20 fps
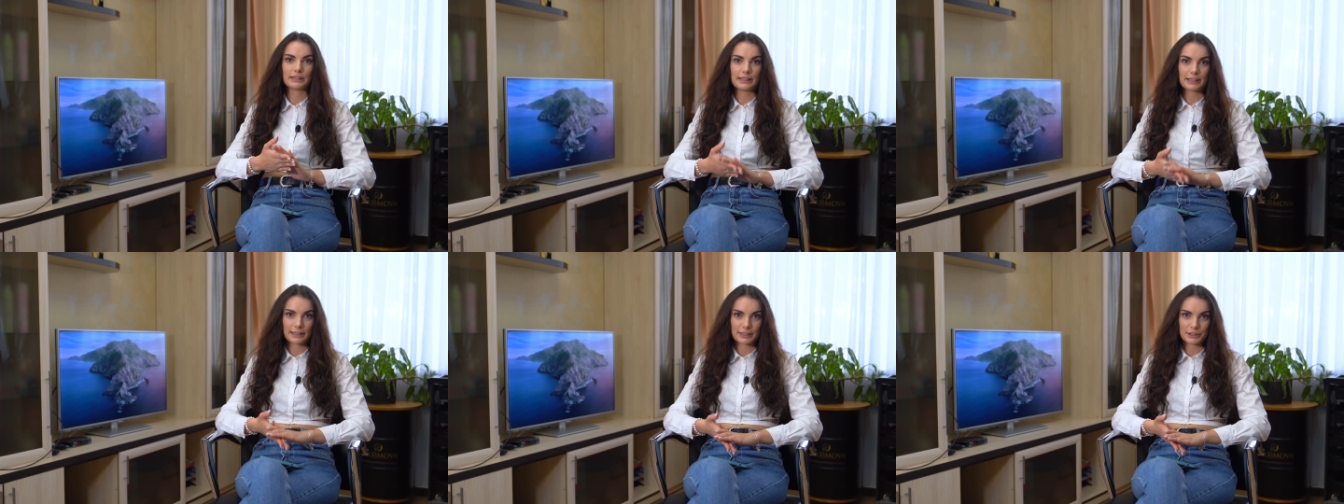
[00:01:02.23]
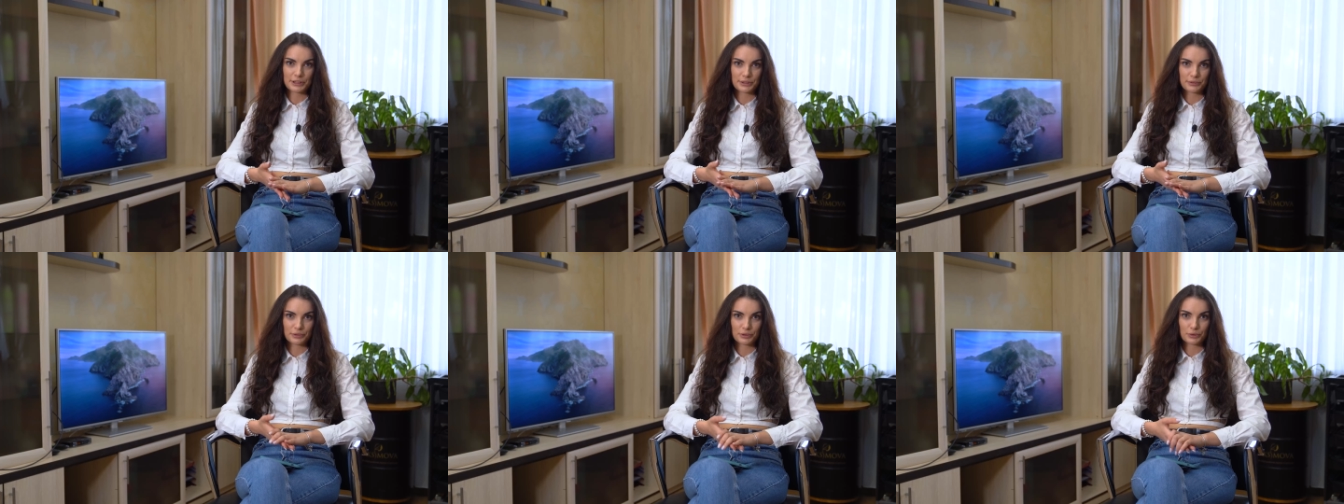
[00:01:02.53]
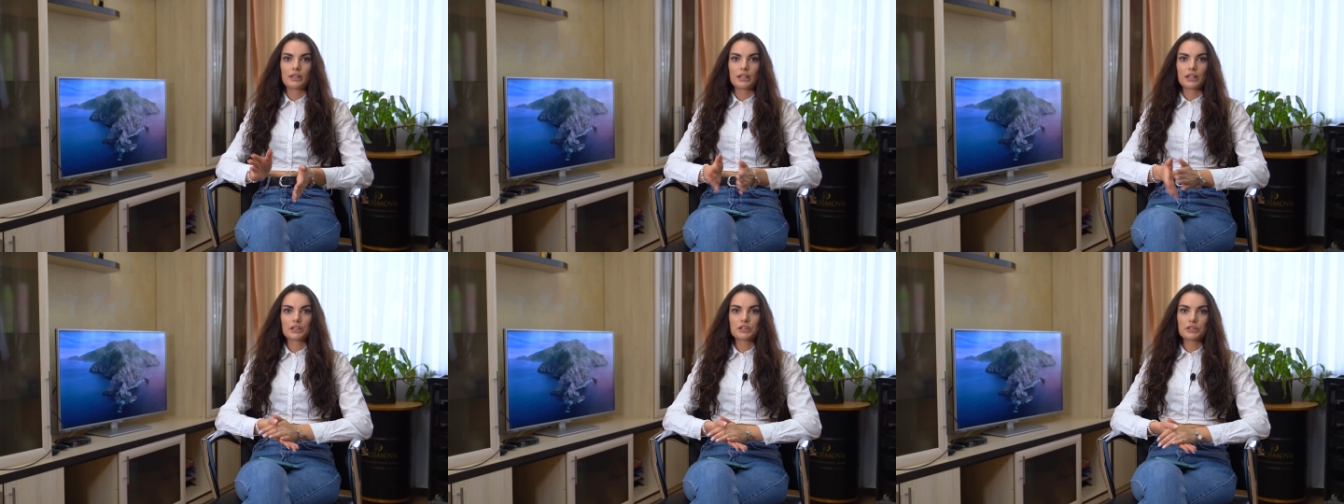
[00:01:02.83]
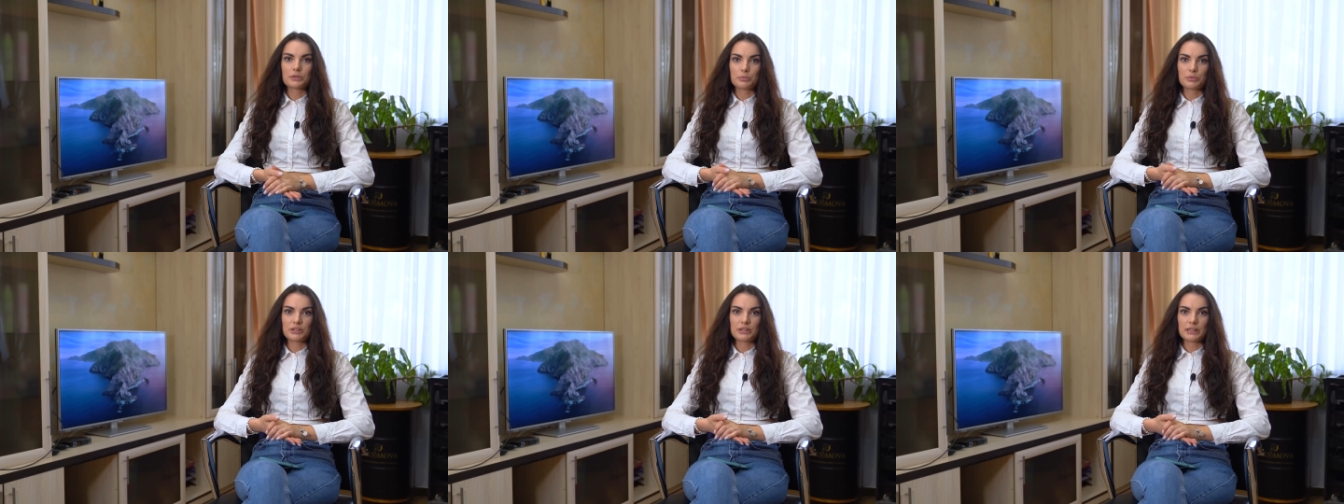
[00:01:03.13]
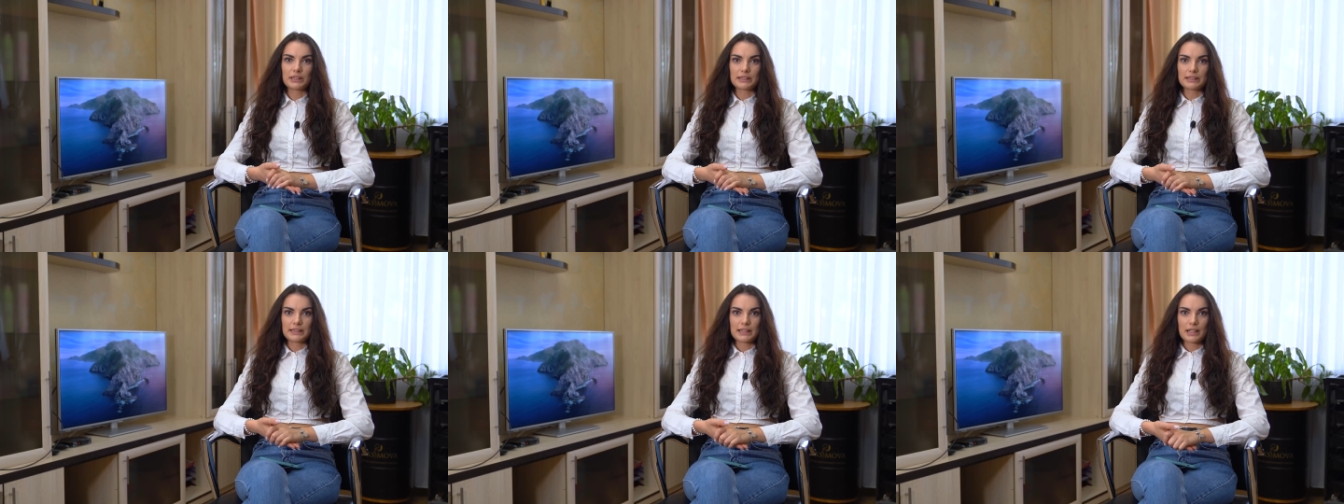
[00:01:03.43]
к наращиванию. Также мы
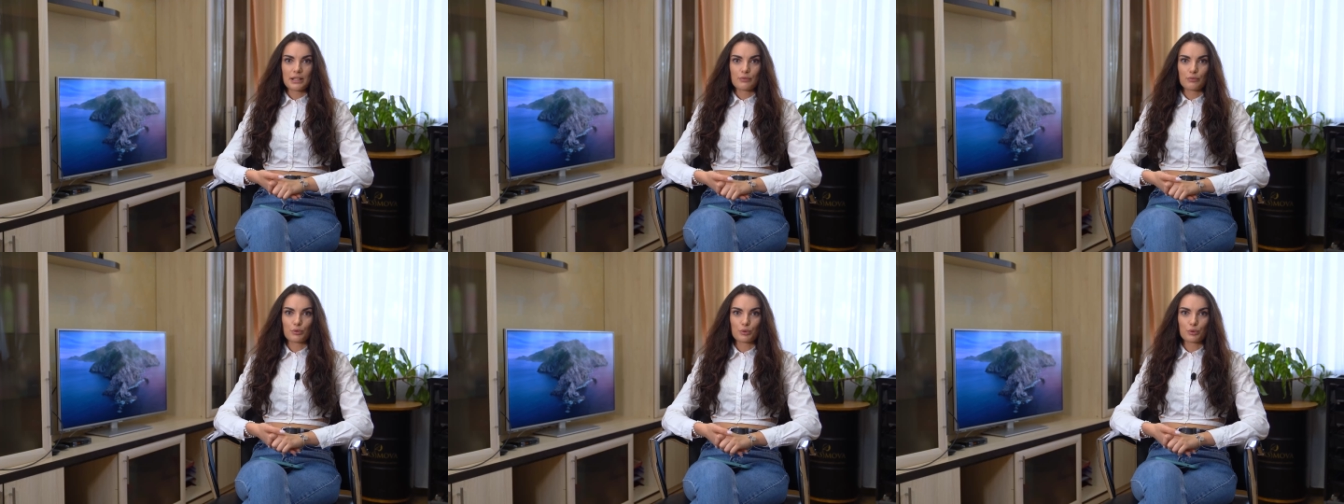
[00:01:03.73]
срезаем